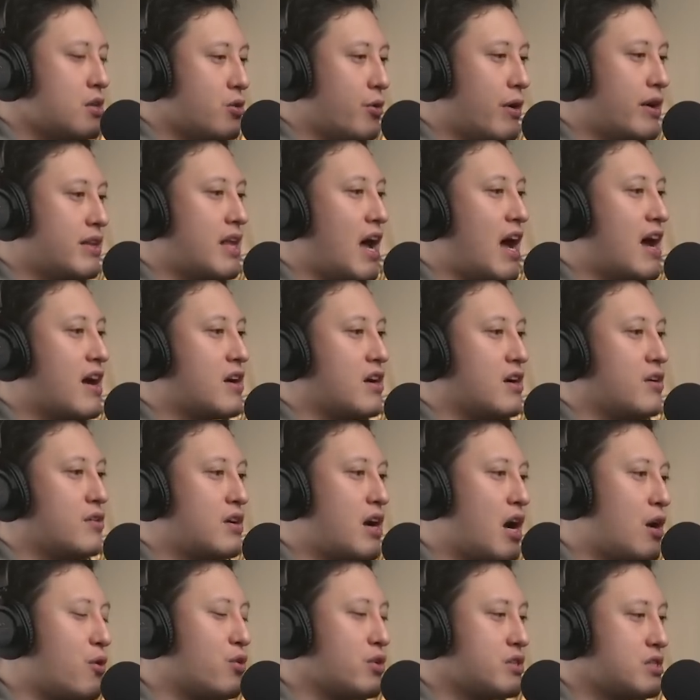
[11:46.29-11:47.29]
对，大家可能有
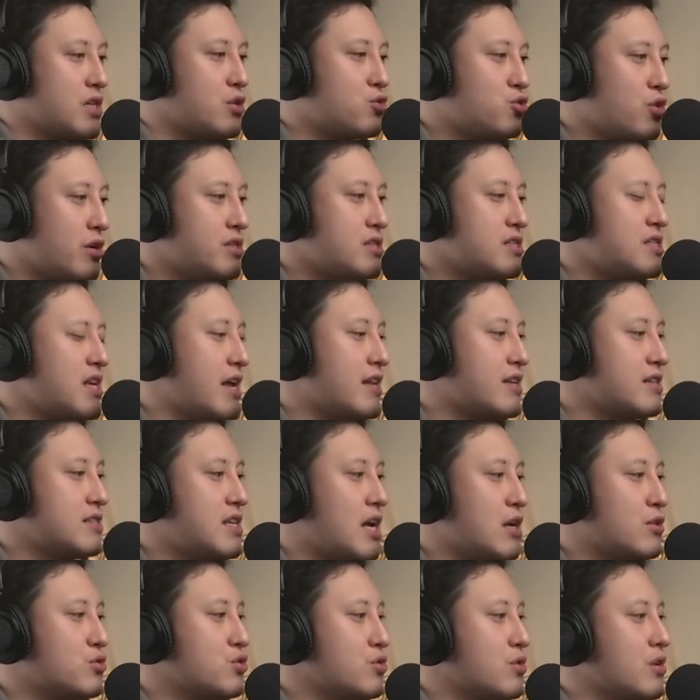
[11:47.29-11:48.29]
看过一些拳击赛，你
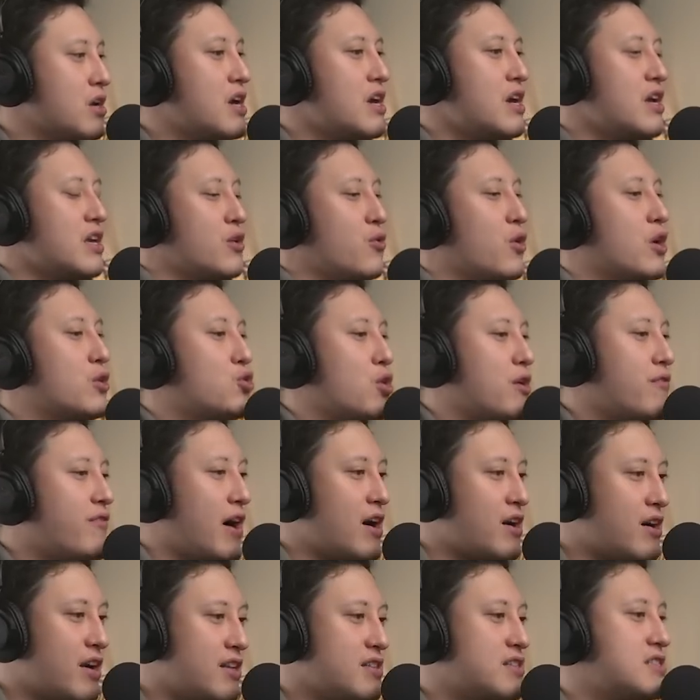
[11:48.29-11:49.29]
上去以为对方
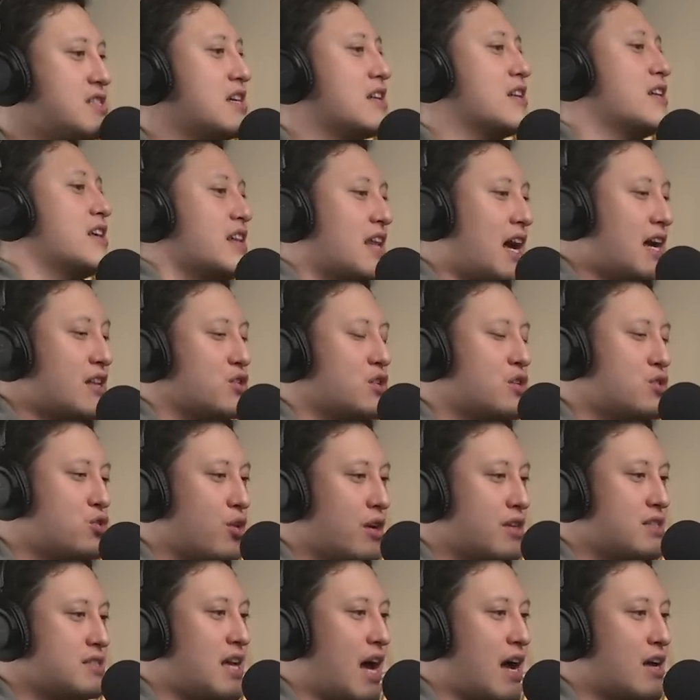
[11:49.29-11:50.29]
要跟你敬礼，他就一
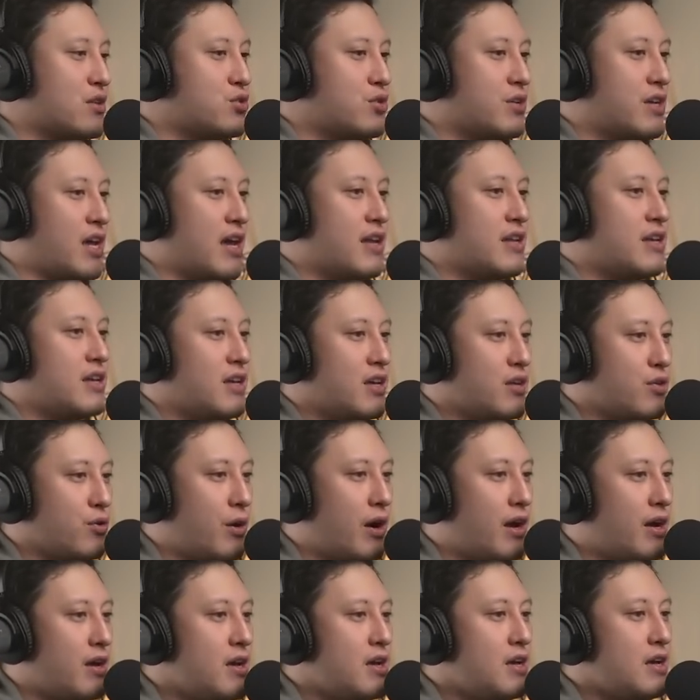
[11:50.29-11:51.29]
拳下去给你了，对
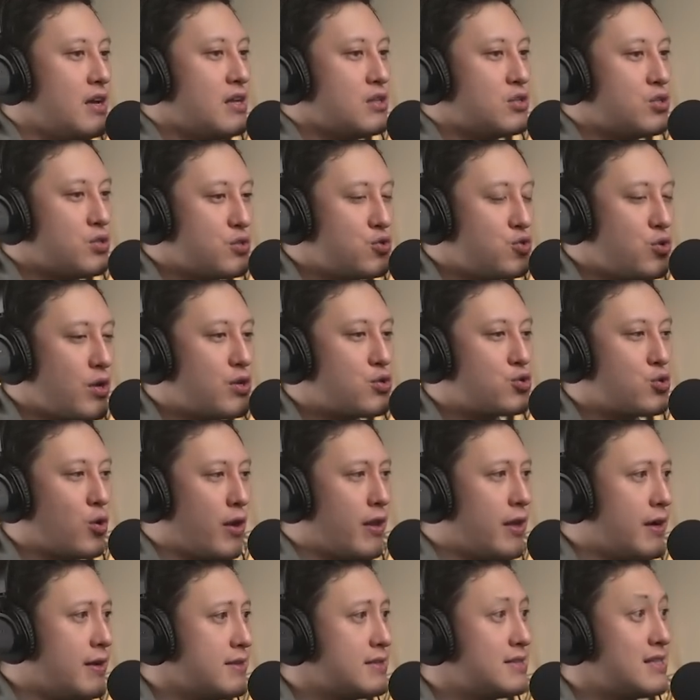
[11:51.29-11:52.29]
吧？就是所以说
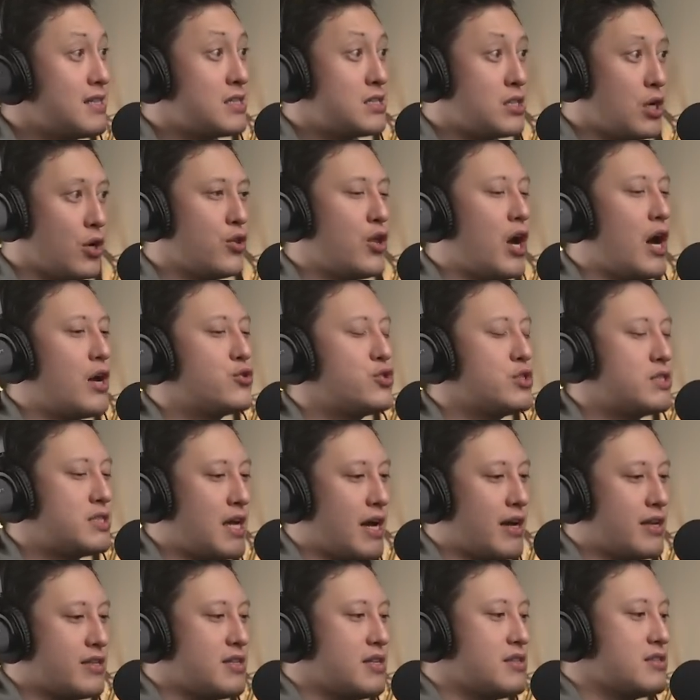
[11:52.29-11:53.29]
呢，这时候都要去
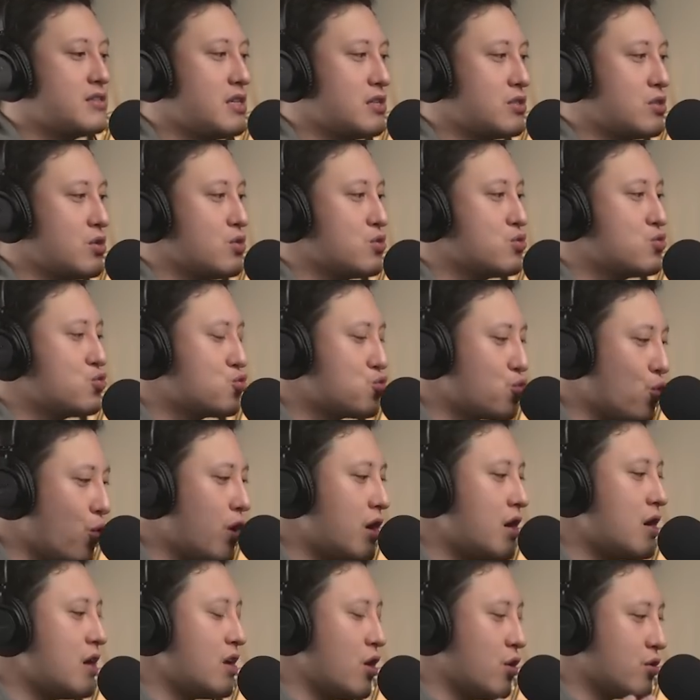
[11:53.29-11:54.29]
想一件事情，就是
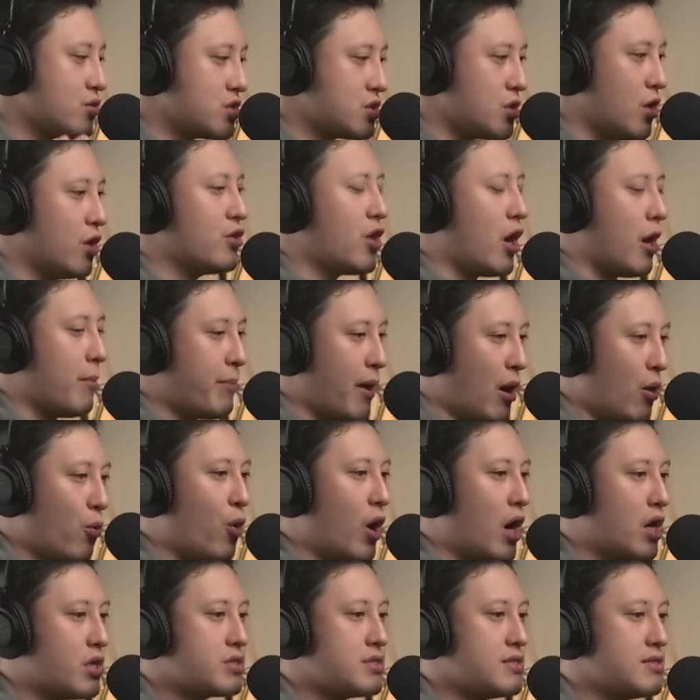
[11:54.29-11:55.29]
所有时候都要保护
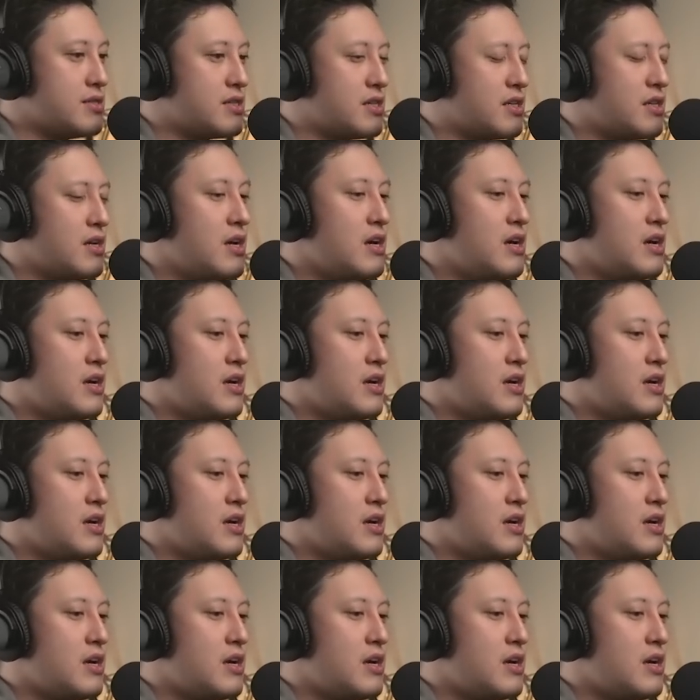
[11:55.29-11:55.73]
好自己。